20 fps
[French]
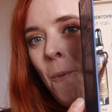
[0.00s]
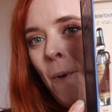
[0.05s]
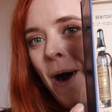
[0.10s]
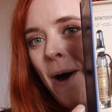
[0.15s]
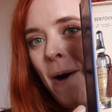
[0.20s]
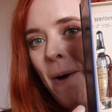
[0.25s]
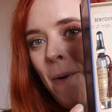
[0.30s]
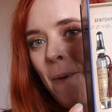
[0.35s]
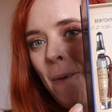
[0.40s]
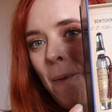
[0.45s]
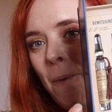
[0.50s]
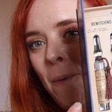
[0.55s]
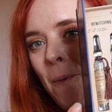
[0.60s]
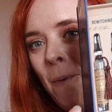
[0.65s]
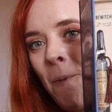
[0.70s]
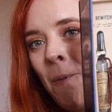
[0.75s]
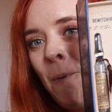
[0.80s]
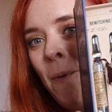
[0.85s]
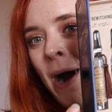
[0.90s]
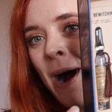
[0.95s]
waouh,
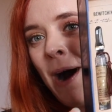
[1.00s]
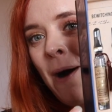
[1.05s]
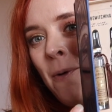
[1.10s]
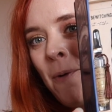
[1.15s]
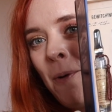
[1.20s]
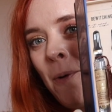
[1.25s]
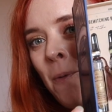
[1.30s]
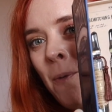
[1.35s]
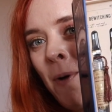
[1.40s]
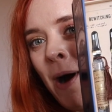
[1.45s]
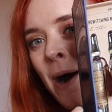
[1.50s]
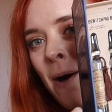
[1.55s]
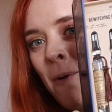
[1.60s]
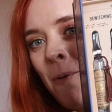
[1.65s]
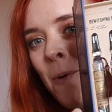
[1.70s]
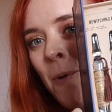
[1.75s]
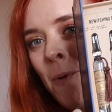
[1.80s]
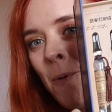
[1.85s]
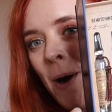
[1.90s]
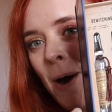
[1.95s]
waouh,
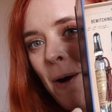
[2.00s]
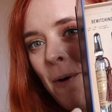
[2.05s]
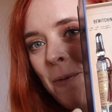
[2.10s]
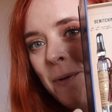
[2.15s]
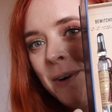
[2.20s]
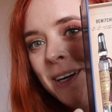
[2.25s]
waouh, waouh.